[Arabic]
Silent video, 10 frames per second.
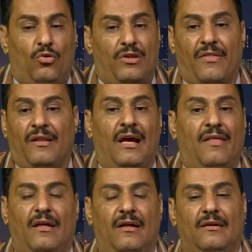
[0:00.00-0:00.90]
ايضا
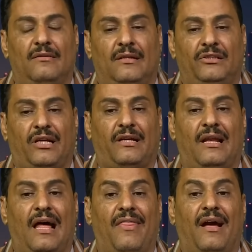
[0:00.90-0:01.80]
يعني شكل
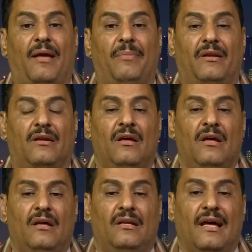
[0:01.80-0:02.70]
اذى كبير
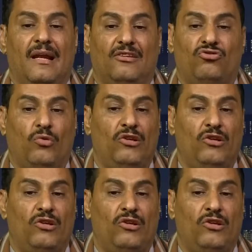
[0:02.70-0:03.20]
لقناة السويس